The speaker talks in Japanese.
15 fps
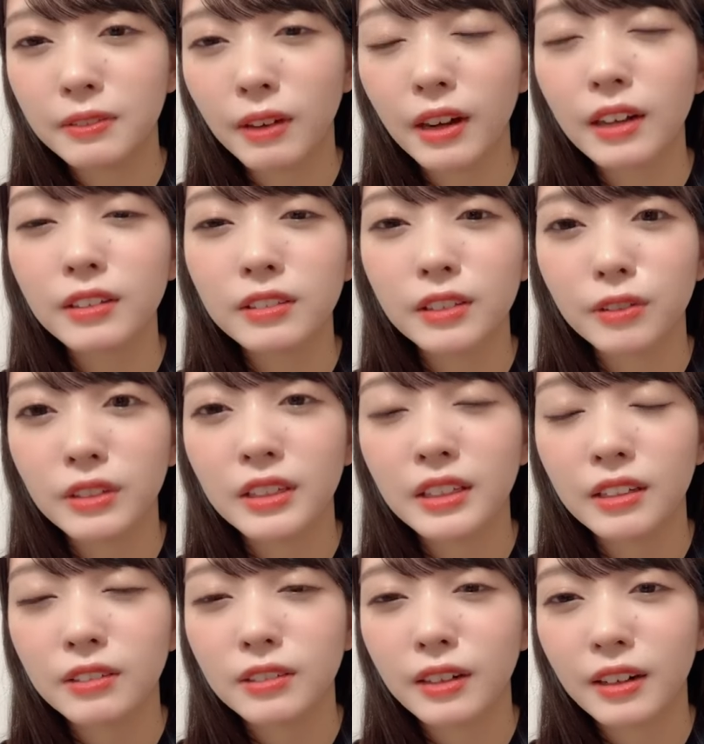分かるんだよ似
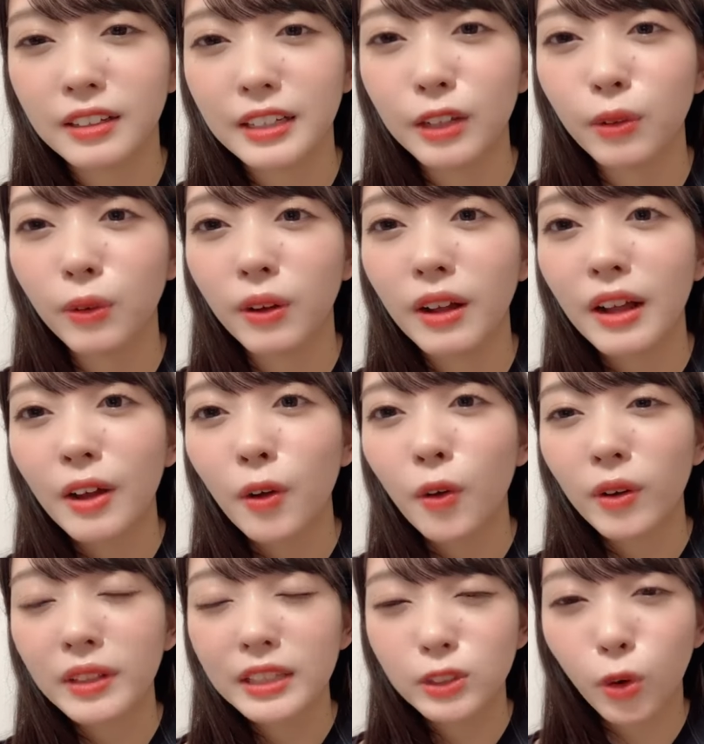てるからけど
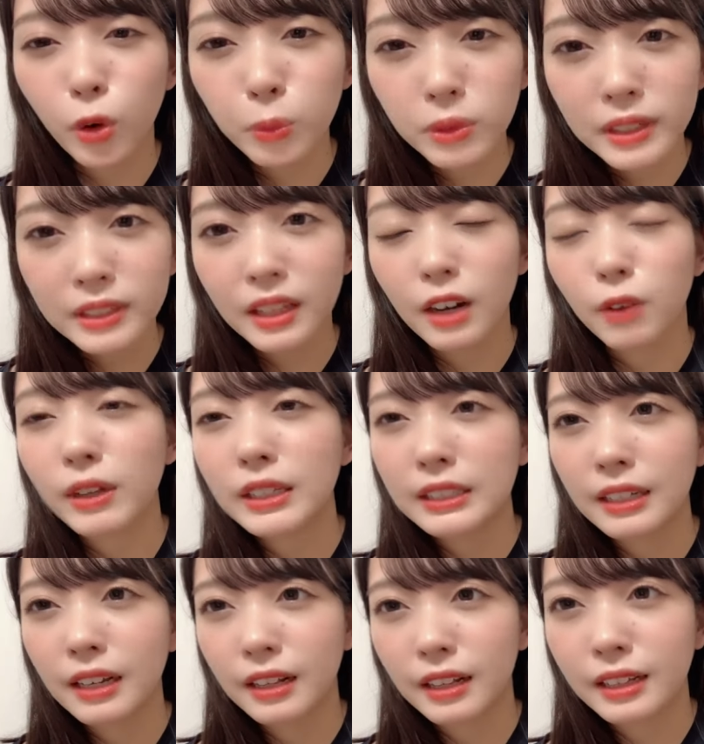私覚えたら
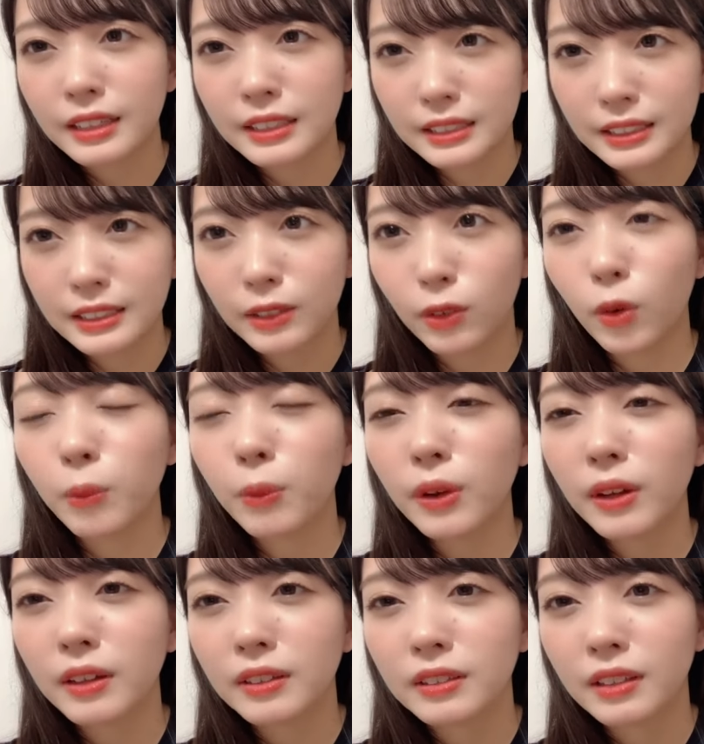忘れないし覚
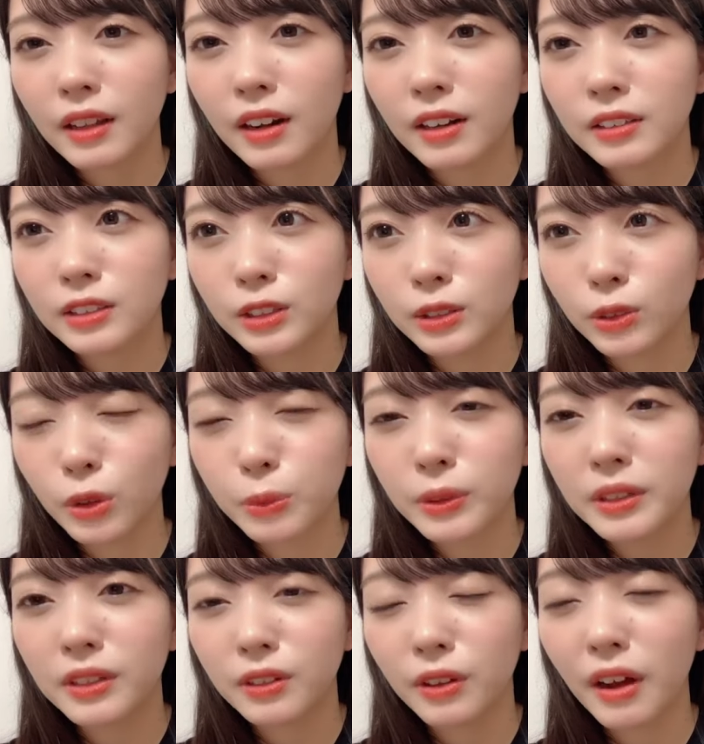えたらずっと
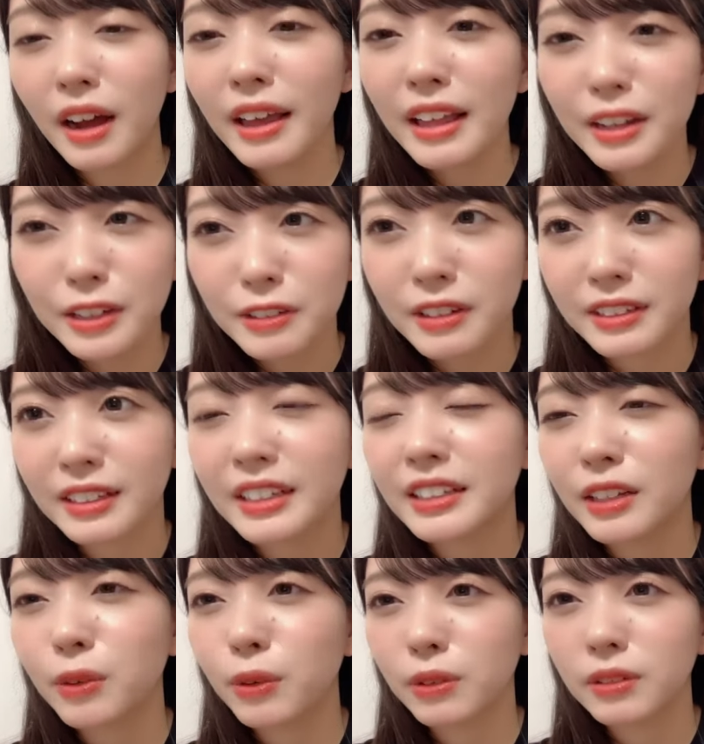覚えてるけど早くはないっ
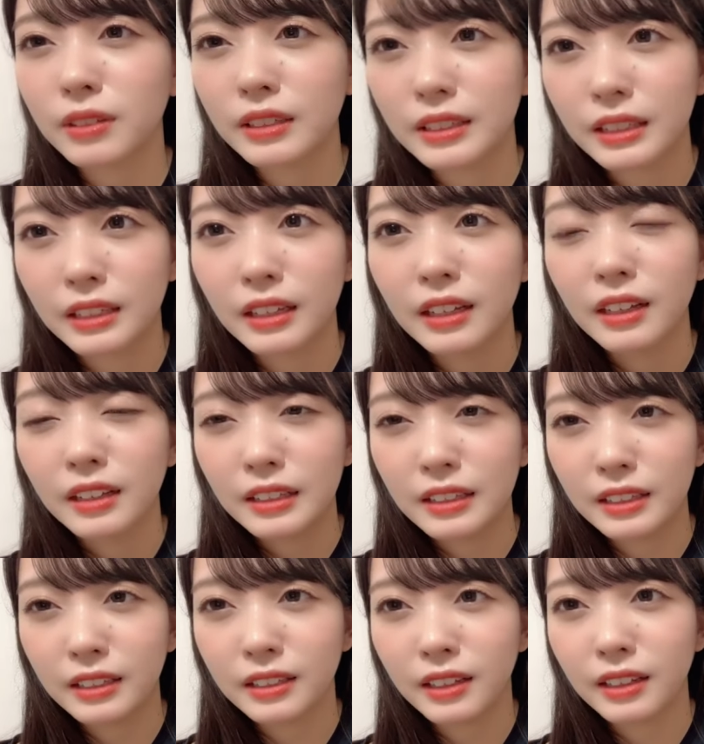てことだけ
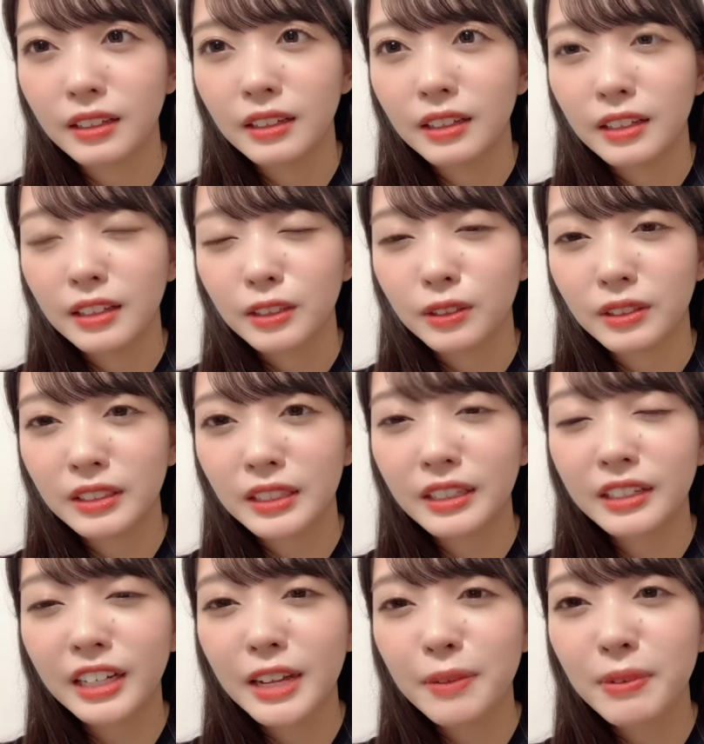言いたいその
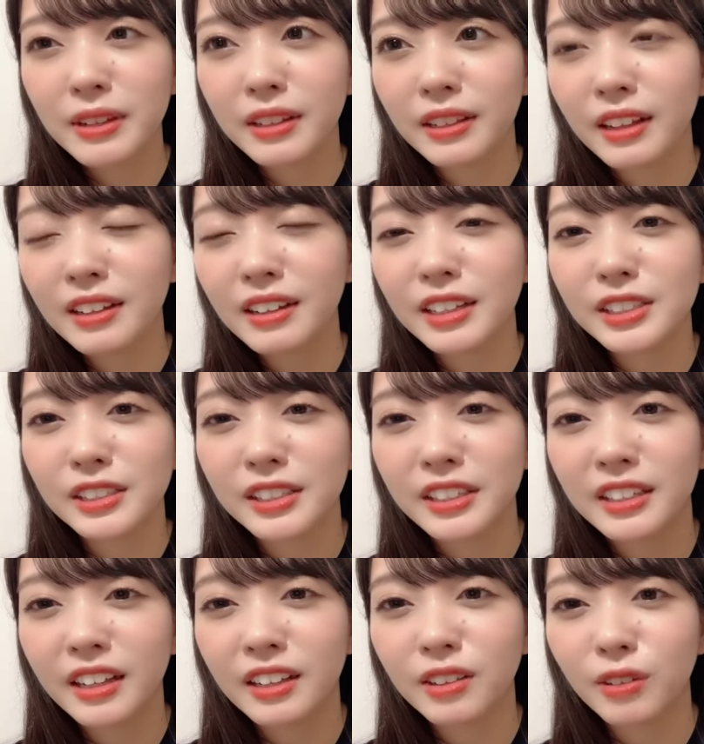2回目で何月に
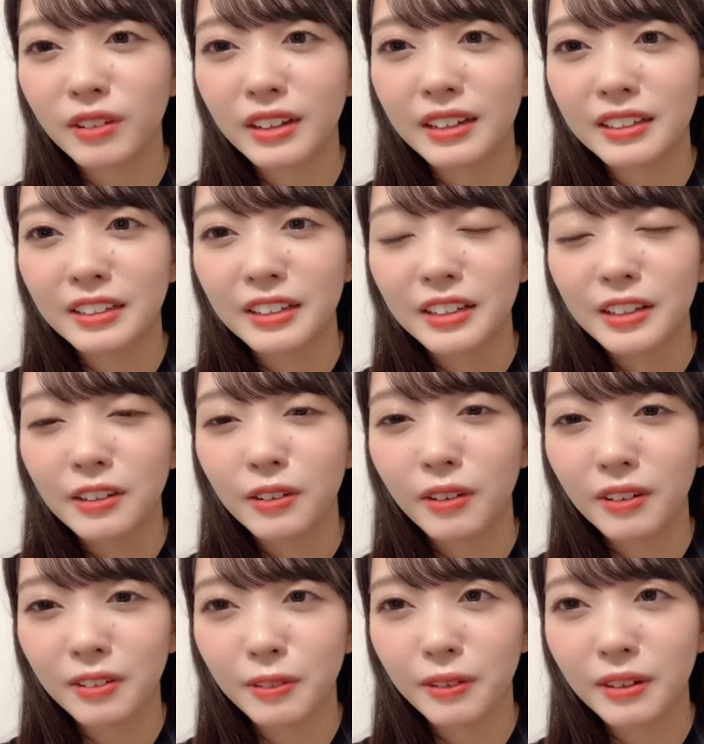来たとか
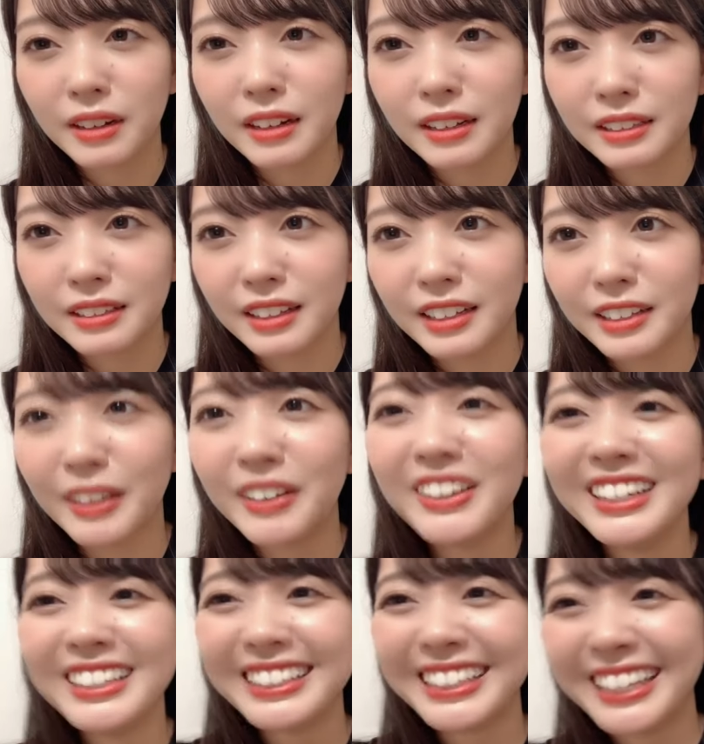ああ分かんないと思っ
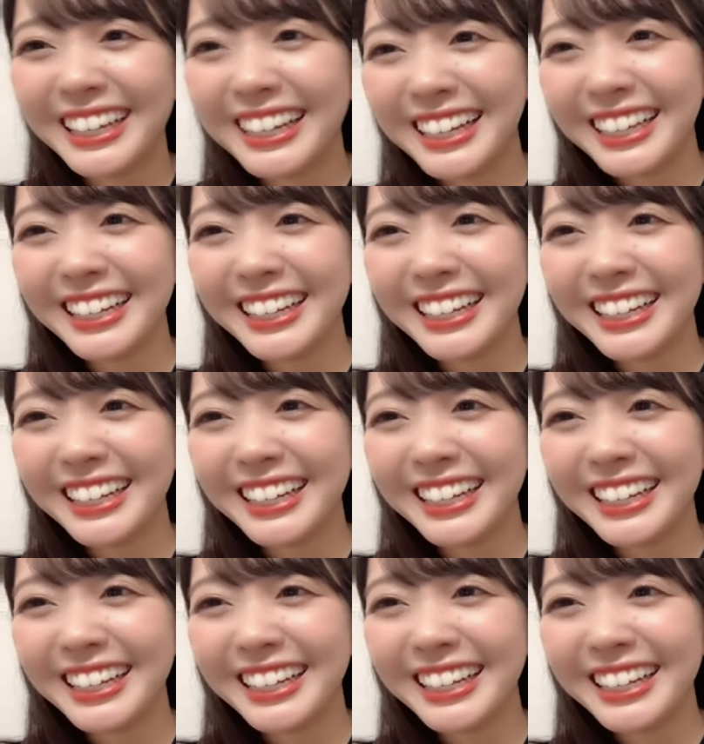て